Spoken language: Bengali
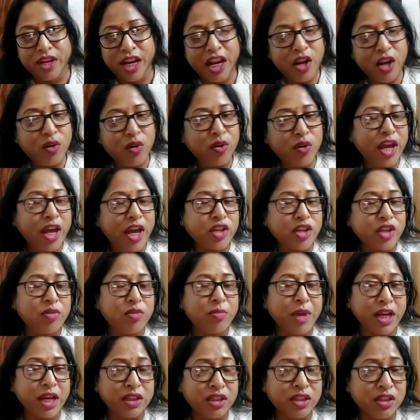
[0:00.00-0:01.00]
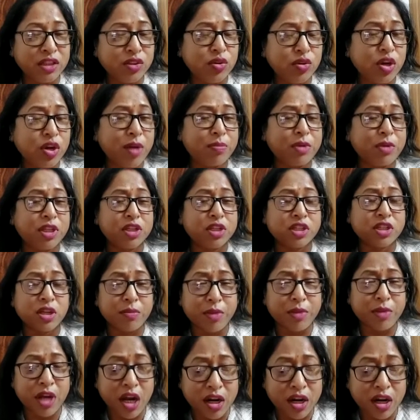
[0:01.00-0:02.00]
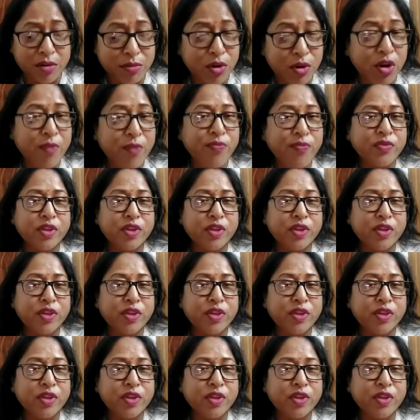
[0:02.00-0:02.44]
এরকম একজন ব্যক্তিত্বকে আপনাদের সামনে আনবো